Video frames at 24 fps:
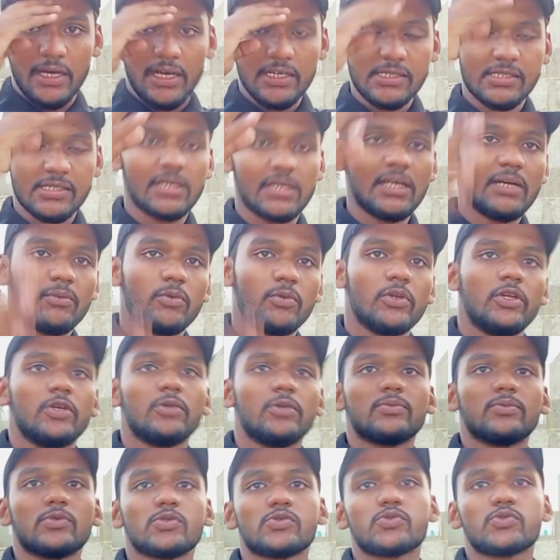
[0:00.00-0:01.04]

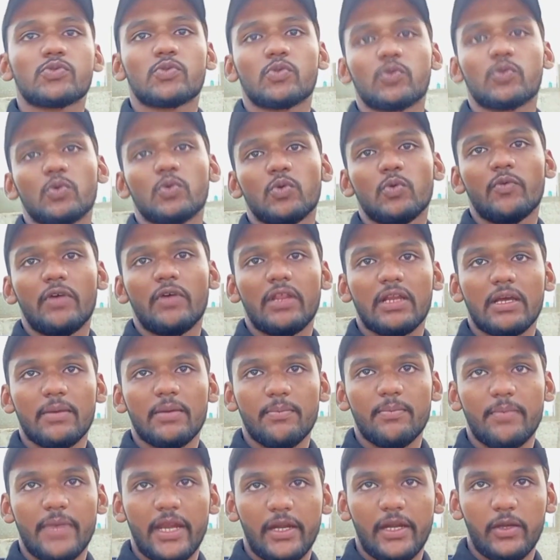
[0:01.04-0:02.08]
असलम दोस्तों
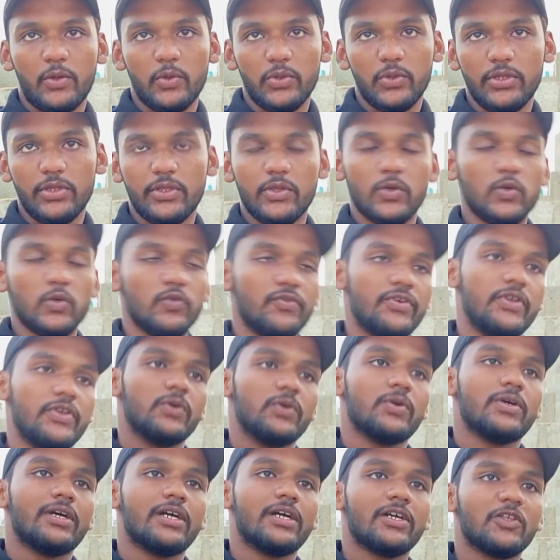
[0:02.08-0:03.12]
वेलकम बैक टू दी न्यू
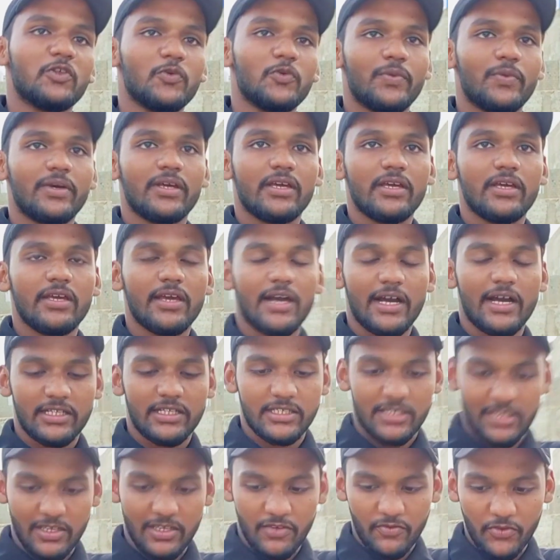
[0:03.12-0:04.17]
वीडियो हाँ तो भाई
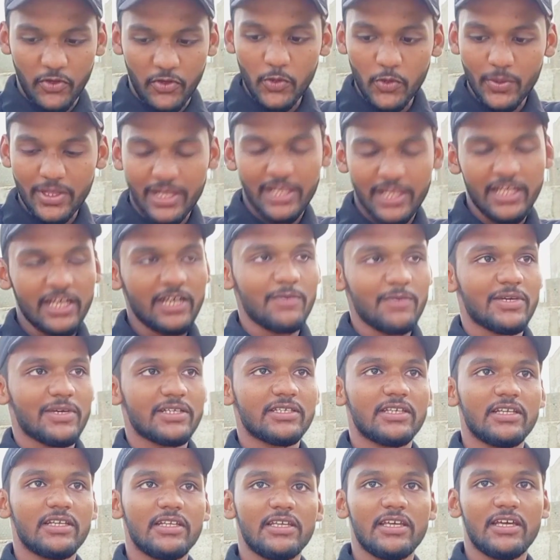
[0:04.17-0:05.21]
आज की ये वीडियो बनाने का
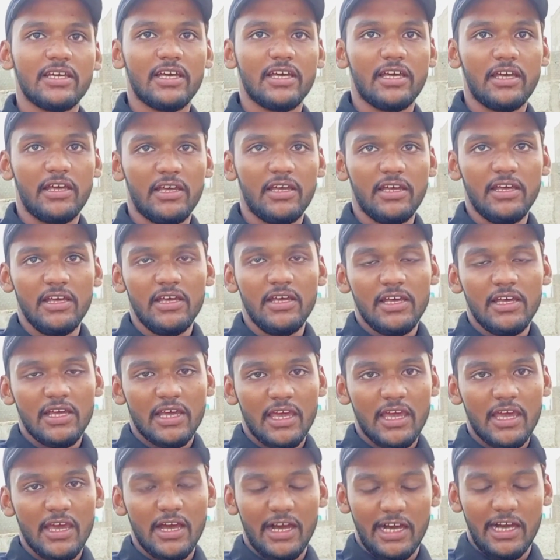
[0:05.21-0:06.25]
मकसद ये है
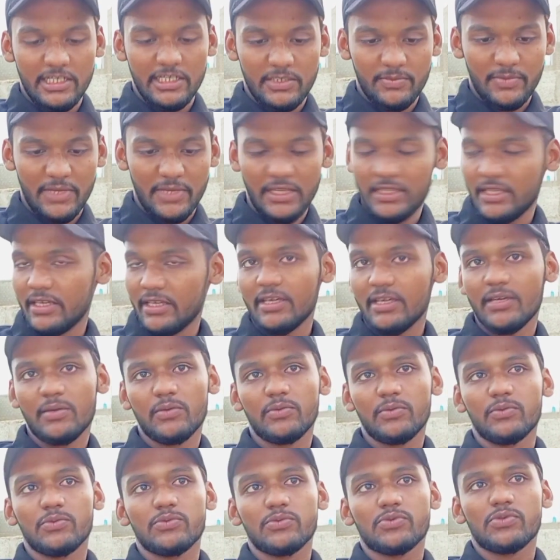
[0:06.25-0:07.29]
कि आज मैं नहीं गया
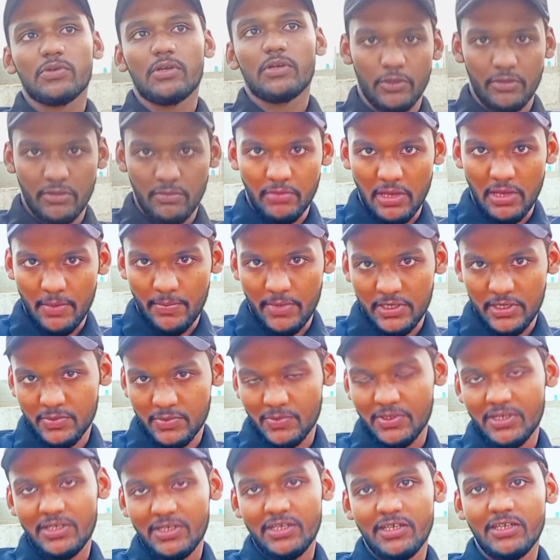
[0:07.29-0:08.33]
हूँ नॉर्दर्न
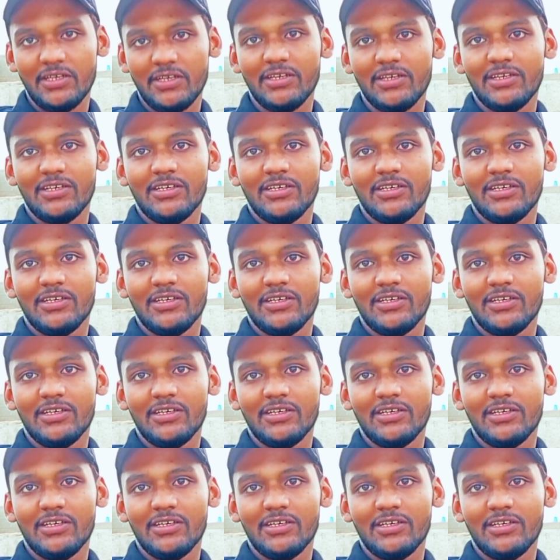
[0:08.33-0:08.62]
बाईपास मंडी